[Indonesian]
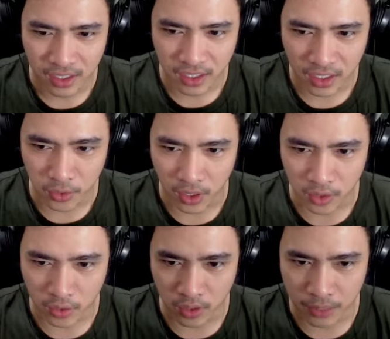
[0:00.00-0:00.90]
oh,
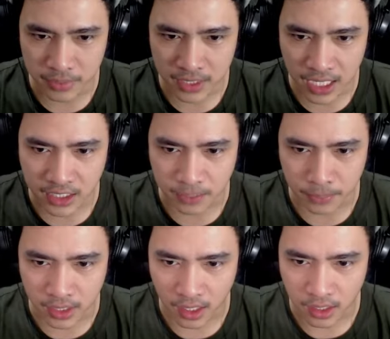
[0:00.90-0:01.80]
aku nggak bisa lari
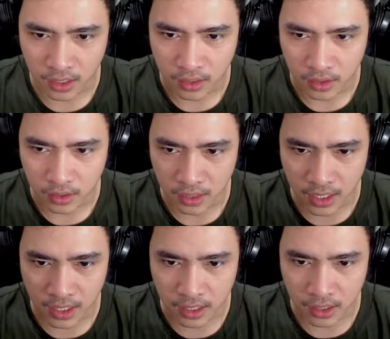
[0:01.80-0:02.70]
cepat ya. Nah.